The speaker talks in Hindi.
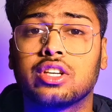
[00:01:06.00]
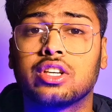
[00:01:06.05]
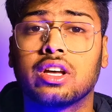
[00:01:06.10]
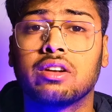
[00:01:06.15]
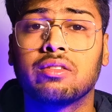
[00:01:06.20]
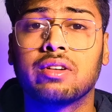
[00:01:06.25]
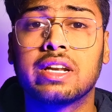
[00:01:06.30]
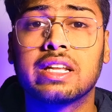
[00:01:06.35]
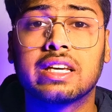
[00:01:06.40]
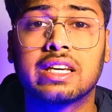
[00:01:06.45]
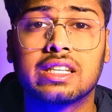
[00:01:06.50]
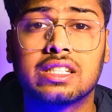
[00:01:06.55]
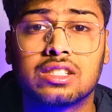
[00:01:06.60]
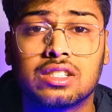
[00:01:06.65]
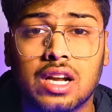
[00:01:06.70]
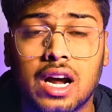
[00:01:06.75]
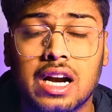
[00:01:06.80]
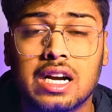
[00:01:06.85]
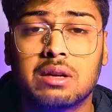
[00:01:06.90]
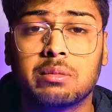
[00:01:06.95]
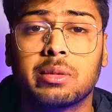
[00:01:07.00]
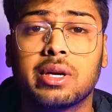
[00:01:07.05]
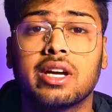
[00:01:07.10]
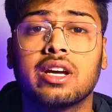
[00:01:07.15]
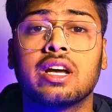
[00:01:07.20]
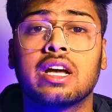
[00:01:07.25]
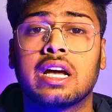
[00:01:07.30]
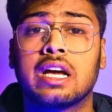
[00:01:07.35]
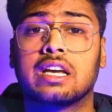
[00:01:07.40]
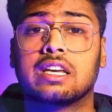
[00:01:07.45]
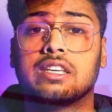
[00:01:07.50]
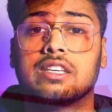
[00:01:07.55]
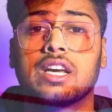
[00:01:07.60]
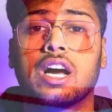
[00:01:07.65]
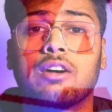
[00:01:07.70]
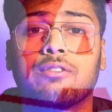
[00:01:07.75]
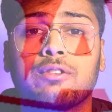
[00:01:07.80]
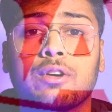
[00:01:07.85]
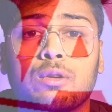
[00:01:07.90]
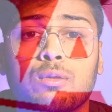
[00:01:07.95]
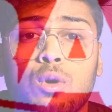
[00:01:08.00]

है जनवरी के स्टार्ट में या